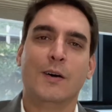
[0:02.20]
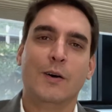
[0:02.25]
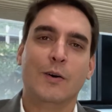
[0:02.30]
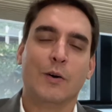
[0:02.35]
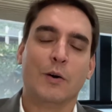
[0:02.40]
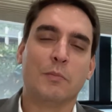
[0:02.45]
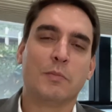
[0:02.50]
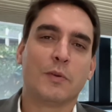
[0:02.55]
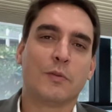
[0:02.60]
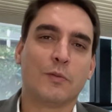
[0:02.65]

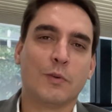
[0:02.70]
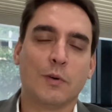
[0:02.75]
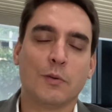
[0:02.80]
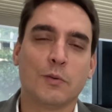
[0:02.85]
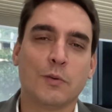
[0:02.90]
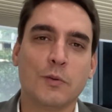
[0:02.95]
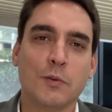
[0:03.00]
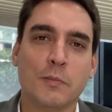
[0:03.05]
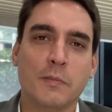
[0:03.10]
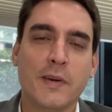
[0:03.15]
Oi pessoal,
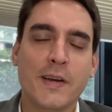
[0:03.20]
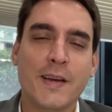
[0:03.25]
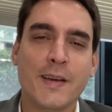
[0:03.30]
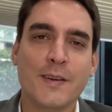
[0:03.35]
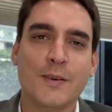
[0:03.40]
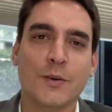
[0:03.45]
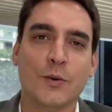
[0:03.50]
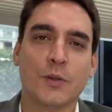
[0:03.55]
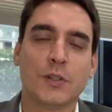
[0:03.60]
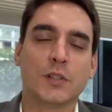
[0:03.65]
tudo
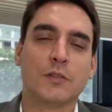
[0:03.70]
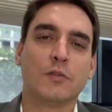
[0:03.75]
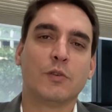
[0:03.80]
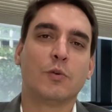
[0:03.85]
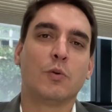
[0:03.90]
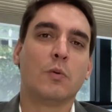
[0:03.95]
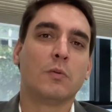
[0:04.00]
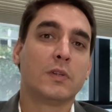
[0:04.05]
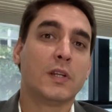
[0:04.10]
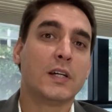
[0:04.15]
bem? Hoje eu
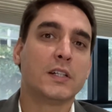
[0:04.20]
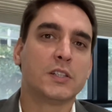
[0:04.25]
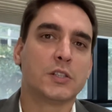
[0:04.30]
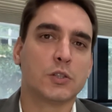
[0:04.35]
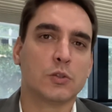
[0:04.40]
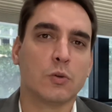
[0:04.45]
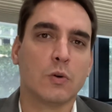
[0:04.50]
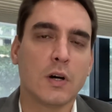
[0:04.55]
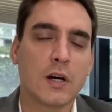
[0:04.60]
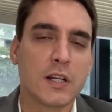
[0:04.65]
vou contar a
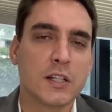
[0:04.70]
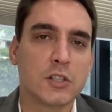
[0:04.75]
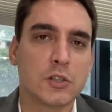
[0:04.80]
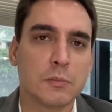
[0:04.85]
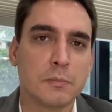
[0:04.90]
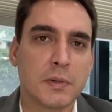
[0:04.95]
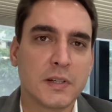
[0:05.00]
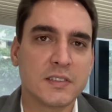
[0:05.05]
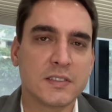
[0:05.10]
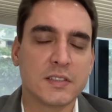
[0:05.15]
história de
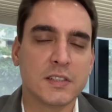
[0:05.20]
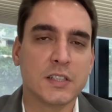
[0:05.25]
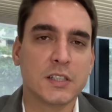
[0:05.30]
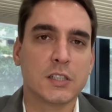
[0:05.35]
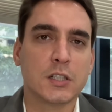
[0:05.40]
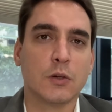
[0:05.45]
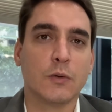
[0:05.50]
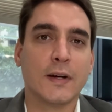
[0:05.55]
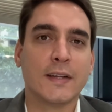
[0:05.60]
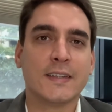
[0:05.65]
um
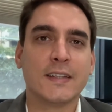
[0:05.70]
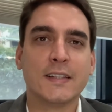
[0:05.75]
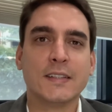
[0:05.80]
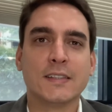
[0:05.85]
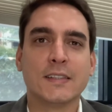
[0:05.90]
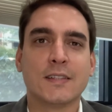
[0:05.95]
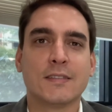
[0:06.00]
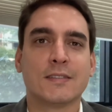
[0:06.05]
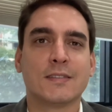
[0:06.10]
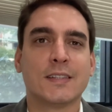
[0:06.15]
paciente que eu
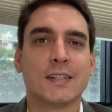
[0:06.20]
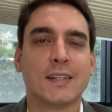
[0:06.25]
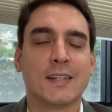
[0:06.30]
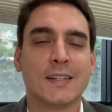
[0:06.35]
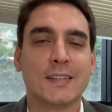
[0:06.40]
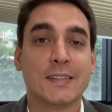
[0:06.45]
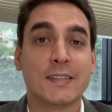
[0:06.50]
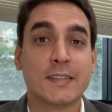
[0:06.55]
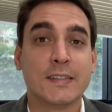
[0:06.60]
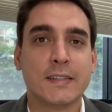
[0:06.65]
atendi há
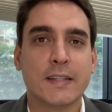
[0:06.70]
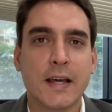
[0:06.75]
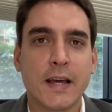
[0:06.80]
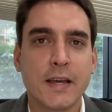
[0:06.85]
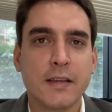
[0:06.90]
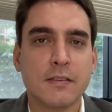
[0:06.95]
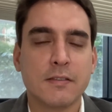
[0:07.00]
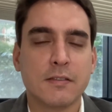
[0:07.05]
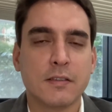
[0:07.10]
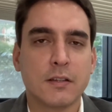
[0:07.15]
cerca de
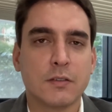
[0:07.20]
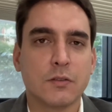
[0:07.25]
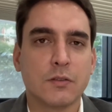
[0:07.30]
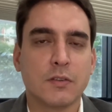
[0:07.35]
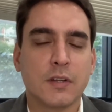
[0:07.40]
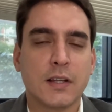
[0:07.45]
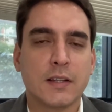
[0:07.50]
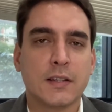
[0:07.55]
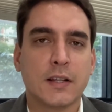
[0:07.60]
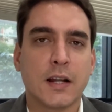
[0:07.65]
10
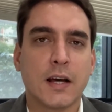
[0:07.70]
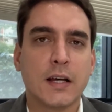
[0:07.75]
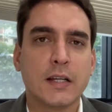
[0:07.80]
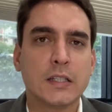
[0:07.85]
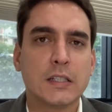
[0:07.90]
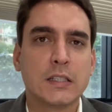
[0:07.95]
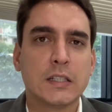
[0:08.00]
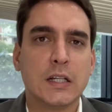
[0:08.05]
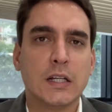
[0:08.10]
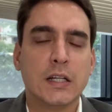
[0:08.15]
anos
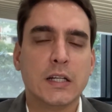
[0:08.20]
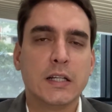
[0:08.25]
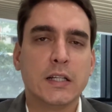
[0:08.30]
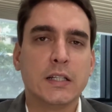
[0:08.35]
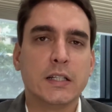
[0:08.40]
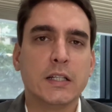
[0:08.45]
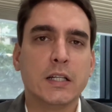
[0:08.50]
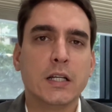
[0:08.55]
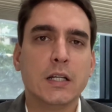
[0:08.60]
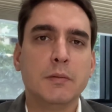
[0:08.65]
atrás
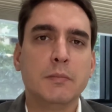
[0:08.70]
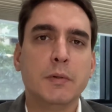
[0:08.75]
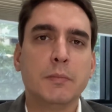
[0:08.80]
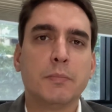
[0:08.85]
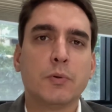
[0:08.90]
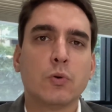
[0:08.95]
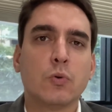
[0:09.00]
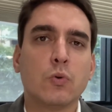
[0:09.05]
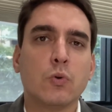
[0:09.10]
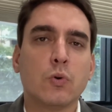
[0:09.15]
e ele me
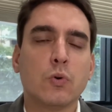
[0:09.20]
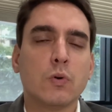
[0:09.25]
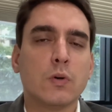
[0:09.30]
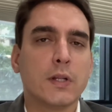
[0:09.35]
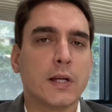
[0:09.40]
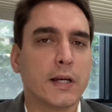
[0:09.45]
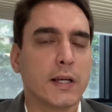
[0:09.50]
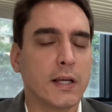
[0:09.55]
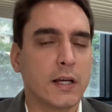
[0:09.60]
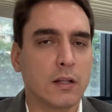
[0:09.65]
procurou
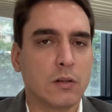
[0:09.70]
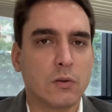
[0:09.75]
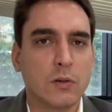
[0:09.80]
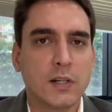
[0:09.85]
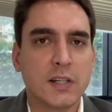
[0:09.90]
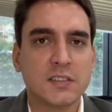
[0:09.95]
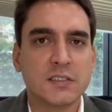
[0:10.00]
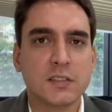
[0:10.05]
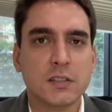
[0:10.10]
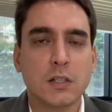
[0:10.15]
naquela
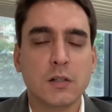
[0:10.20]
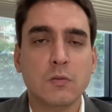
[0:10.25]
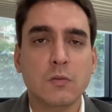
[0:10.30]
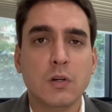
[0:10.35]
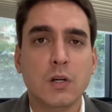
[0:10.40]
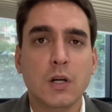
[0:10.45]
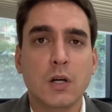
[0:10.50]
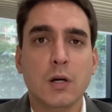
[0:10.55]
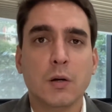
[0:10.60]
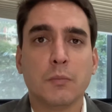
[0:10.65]

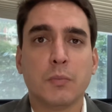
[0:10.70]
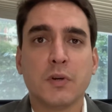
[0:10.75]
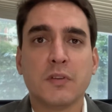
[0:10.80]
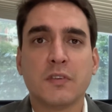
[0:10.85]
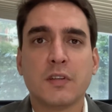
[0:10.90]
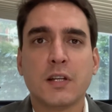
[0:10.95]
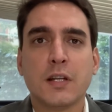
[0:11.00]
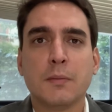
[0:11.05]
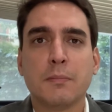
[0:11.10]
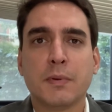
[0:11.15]
ocasião,
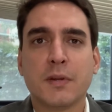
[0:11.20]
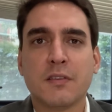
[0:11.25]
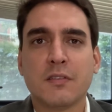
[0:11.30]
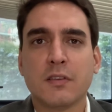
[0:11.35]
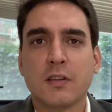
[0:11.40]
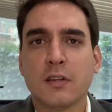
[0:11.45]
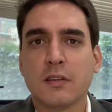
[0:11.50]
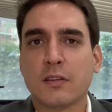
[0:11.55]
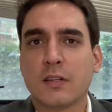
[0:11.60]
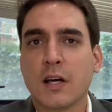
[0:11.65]
pois ele
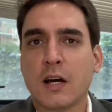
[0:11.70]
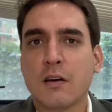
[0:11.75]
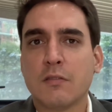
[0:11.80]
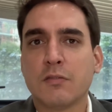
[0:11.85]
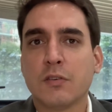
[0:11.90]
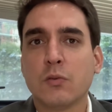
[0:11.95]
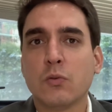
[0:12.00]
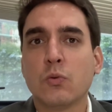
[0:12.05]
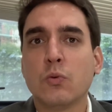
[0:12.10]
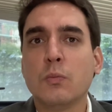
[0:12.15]

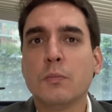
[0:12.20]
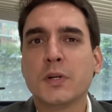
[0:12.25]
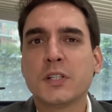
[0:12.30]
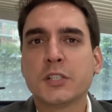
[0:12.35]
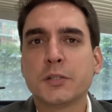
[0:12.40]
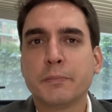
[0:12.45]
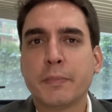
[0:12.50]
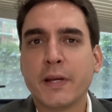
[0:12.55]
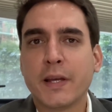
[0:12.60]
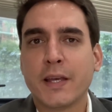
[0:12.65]
apresentava
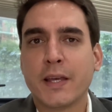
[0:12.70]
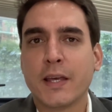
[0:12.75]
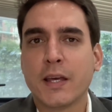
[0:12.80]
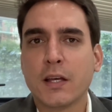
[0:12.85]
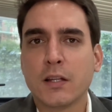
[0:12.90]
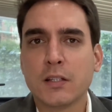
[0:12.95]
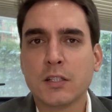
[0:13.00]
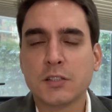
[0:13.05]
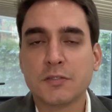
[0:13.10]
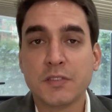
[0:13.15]
algumas
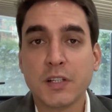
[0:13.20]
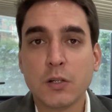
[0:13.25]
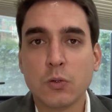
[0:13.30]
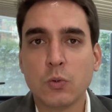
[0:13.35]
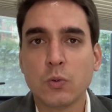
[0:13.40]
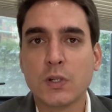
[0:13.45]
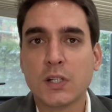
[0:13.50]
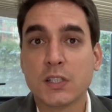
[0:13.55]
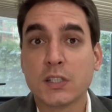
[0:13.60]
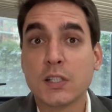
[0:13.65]
pequenas
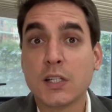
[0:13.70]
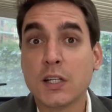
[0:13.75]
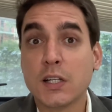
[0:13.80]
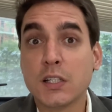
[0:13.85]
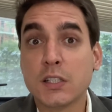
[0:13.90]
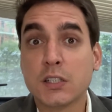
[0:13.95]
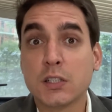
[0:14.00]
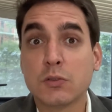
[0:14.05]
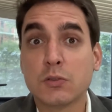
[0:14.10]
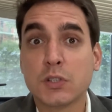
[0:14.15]
verrugas na
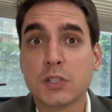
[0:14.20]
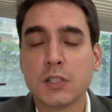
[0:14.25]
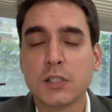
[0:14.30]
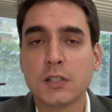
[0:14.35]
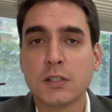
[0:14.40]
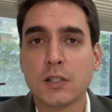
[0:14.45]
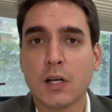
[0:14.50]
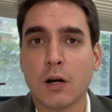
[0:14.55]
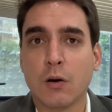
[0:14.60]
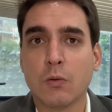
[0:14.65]
região
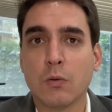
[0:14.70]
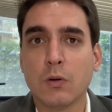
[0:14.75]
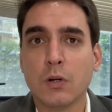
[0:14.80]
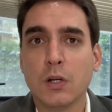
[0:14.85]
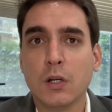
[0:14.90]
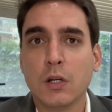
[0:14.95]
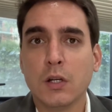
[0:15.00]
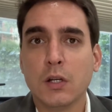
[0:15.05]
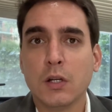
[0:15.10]
genital.